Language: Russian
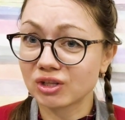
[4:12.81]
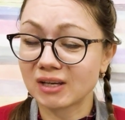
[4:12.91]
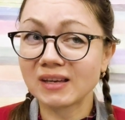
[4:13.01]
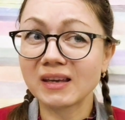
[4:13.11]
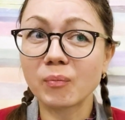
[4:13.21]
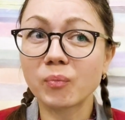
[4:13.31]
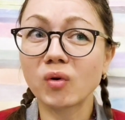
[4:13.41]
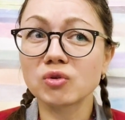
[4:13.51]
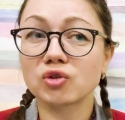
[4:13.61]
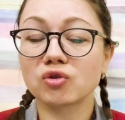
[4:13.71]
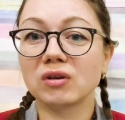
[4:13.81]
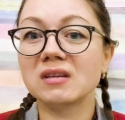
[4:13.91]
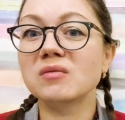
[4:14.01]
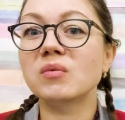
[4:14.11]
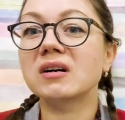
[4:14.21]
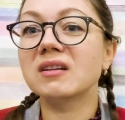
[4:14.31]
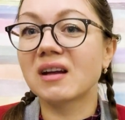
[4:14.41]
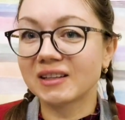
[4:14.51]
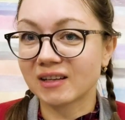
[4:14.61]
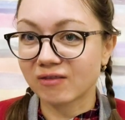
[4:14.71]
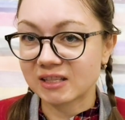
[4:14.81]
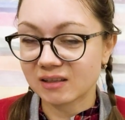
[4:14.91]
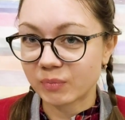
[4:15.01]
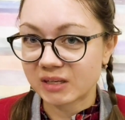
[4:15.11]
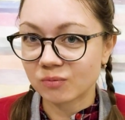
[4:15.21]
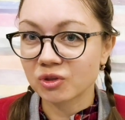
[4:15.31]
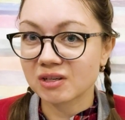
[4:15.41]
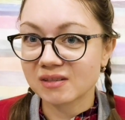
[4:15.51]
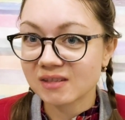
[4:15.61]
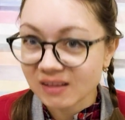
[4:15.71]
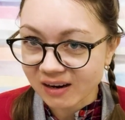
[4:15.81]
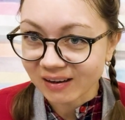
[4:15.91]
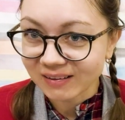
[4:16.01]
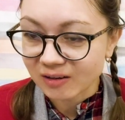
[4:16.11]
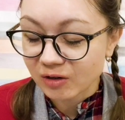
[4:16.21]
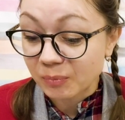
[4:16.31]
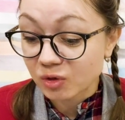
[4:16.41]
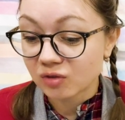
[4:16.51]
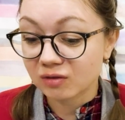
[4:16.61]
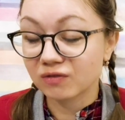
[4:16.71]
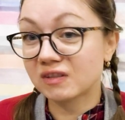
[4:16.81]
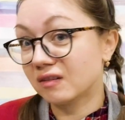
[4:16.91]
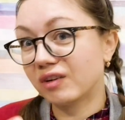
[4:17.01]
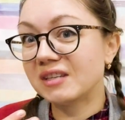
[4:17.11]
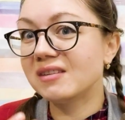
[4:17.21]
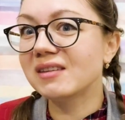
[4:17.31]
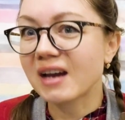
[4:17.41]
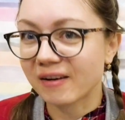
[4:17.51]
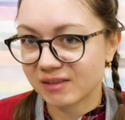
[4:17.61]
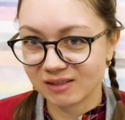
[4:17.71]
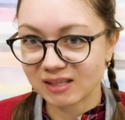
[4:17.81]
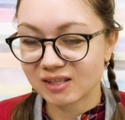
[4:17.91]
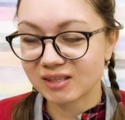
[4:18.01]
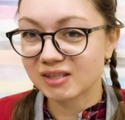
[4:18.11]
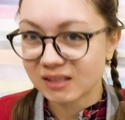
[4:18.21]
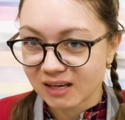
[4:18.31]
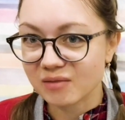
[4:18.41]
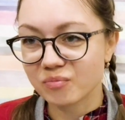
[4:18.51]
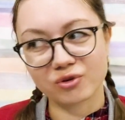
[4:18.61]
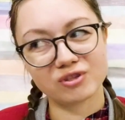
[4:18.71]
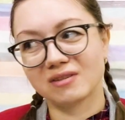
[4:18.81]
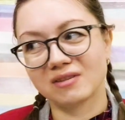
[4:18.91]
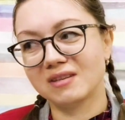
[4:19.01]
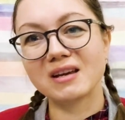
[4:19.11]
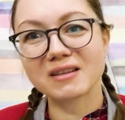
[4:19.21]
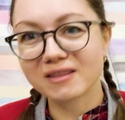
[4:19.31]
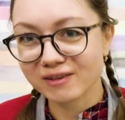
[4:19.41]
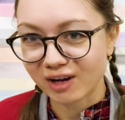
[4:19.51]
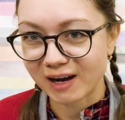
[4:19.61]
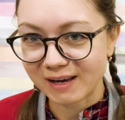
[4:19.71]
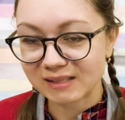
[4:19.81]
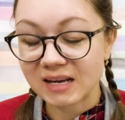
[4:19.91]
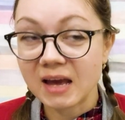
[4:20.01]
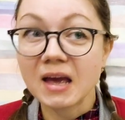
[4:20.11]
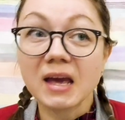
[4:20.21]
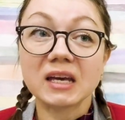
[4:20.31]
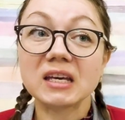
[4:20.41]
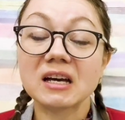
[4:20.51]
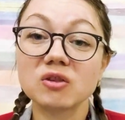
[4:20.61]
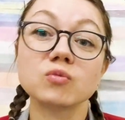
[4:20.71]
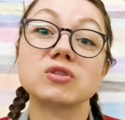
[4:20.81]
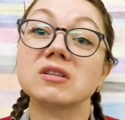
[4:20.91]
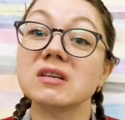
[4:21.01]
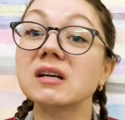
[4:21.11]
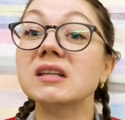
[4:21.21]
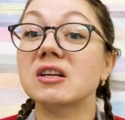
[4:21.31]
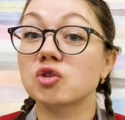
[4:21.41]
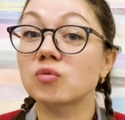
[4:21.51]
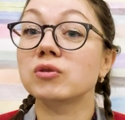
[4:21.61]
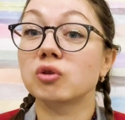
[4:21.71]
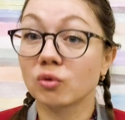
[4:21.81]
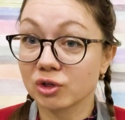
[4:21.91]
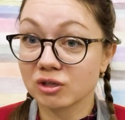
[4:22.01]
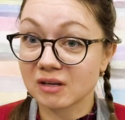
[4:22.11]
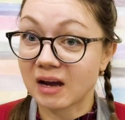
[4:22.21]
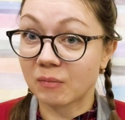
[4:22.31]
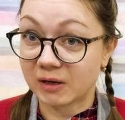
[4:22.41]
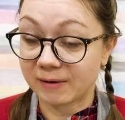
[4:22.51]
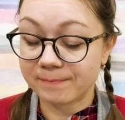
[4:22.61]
И я помню, что я не могла оторваться от просмотра сериала, я просто за два дня все 10 серий просто не отрываясь. И я думаю, с книгой должно быть то же самое.